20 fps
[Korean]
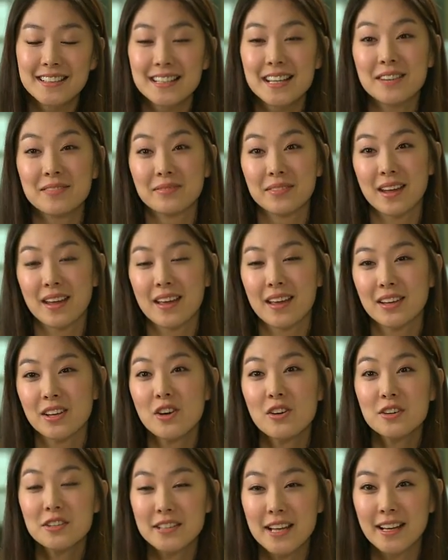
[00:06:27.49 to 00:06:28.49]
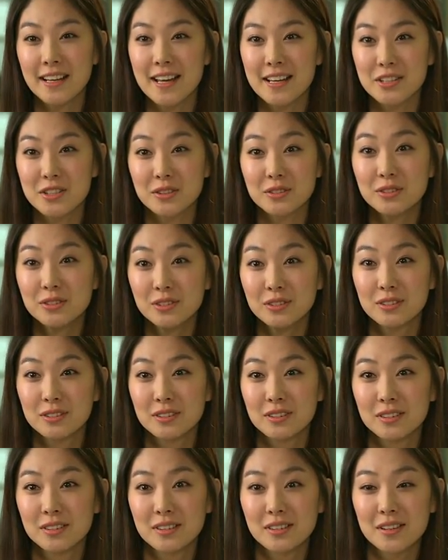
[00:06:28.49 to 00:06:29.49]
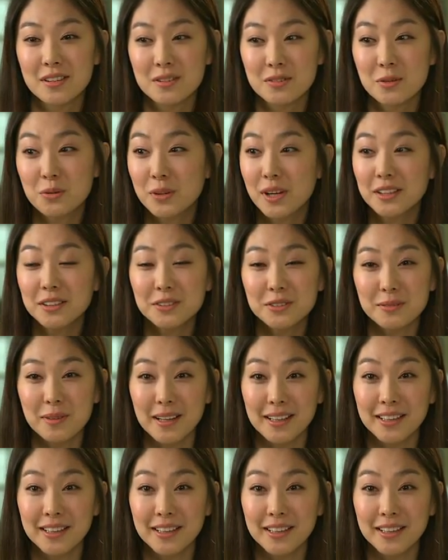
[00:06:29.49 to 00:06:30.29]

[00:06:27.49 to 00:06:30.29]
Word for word: 참 형은 잘 계시고 조카들도